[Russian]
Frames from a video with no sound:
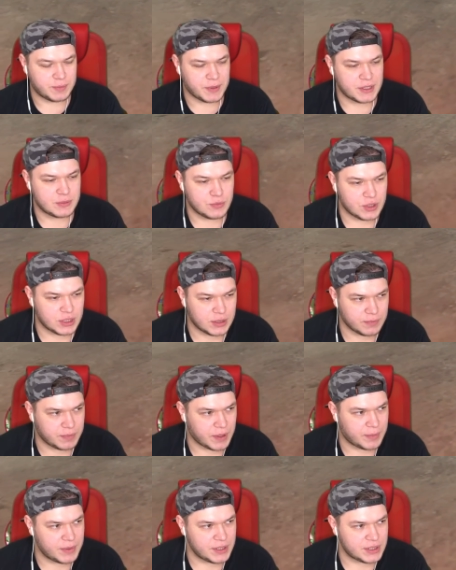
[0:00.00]
посмотрим
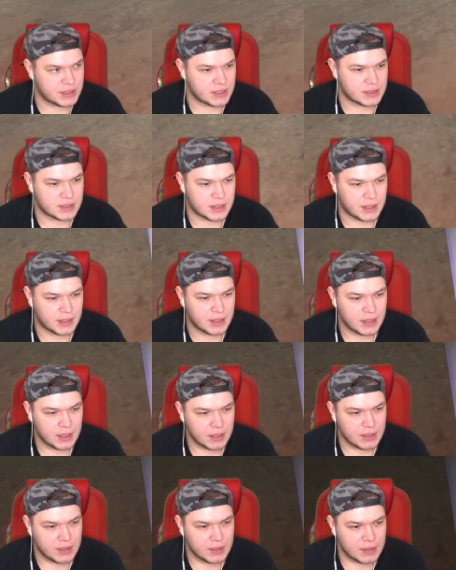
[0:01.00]
поближе, так сказать.
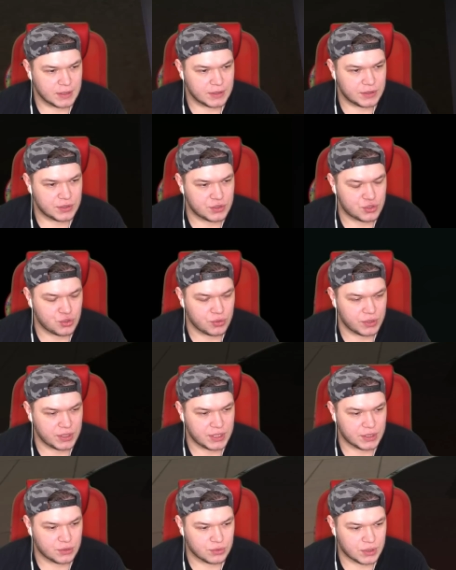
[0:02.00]
Что
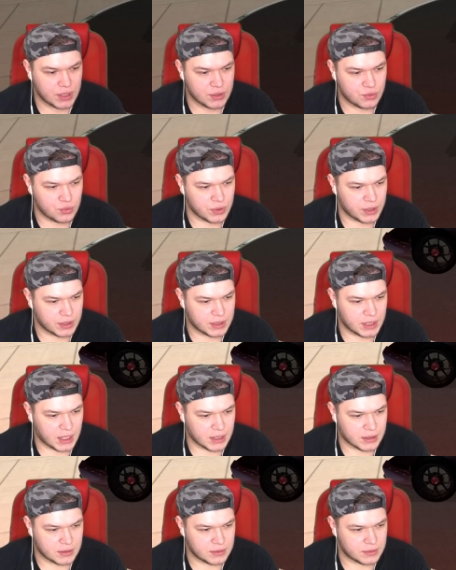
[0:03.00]
это такое?
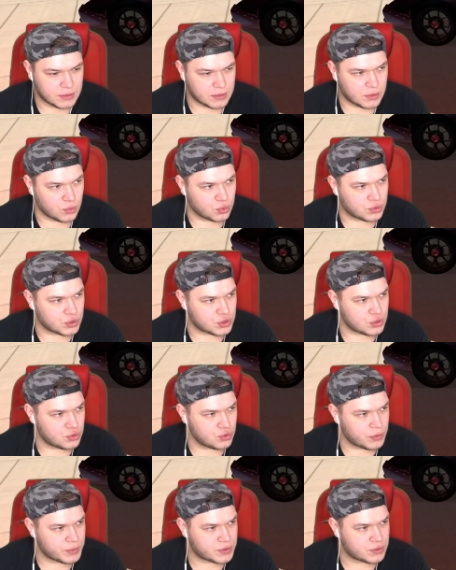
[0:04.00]
Так, э, ух ты ж,
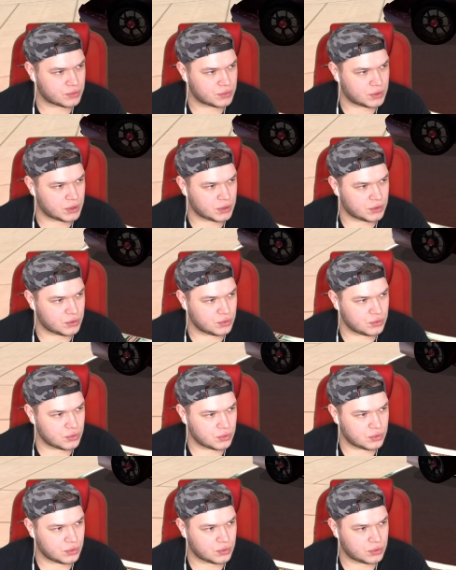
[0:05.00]
ёпс туда,
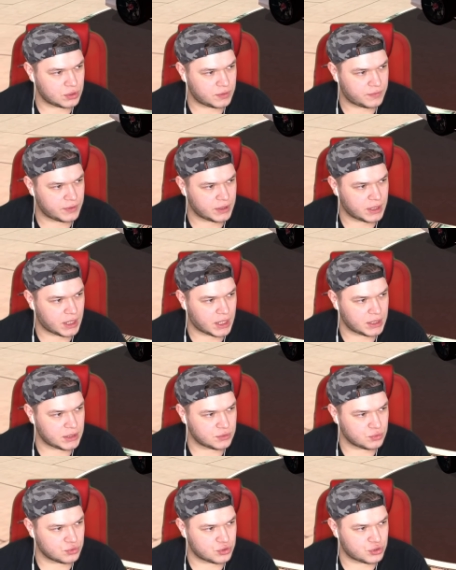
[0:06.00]
ё, нифига они
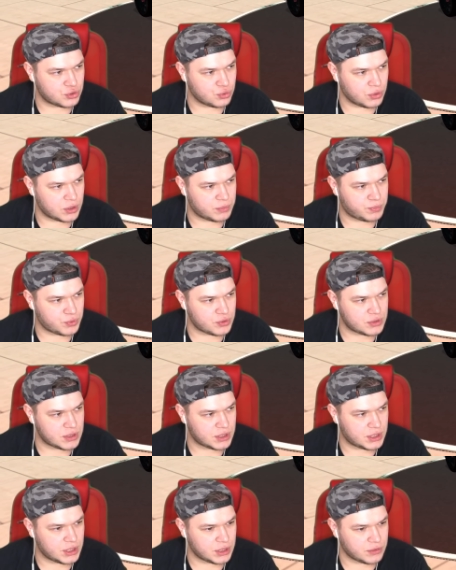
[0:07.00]
тут стоят, просто
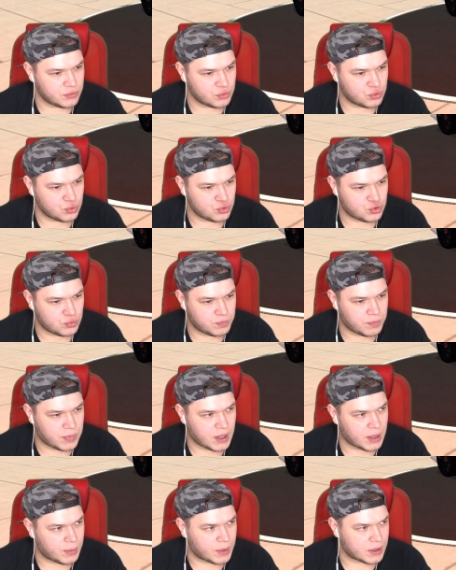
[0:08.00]
херовую тучу
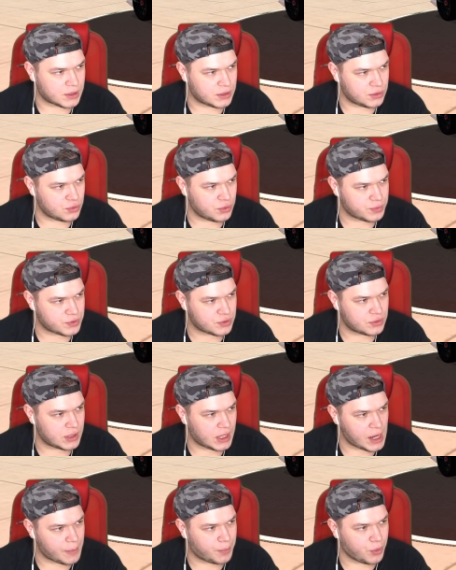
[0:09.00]
бабок, ёпс туда,
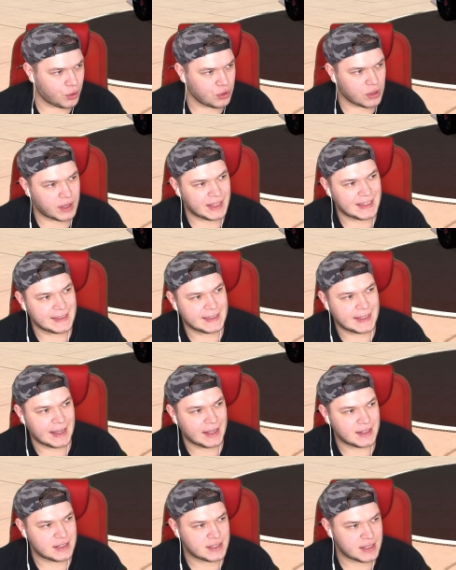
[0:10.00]
Аполло
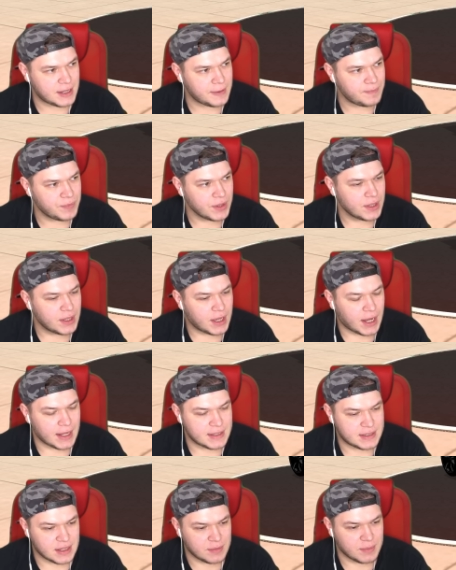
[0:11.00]
Интенса,
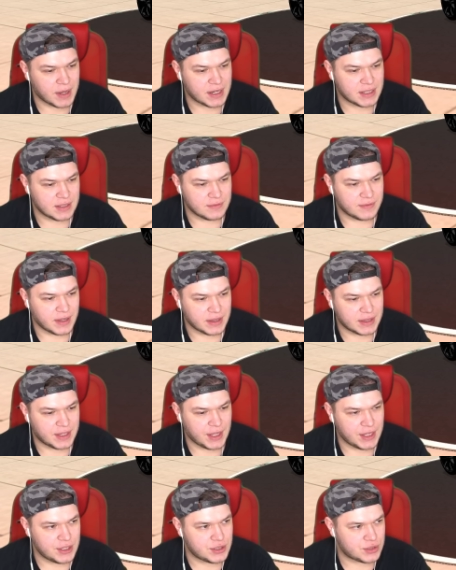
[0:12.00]
Aston Martin
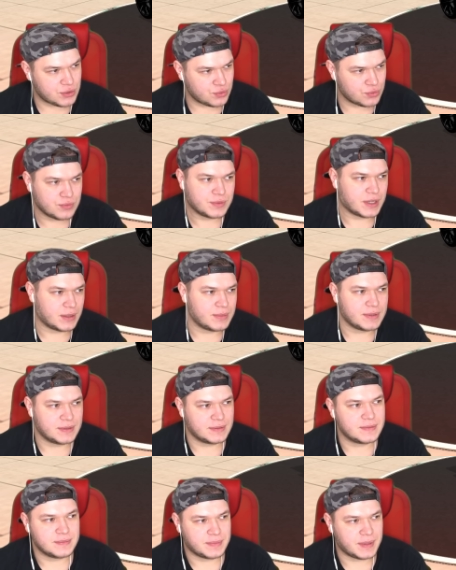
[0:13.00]
Vantage, ну, как бы,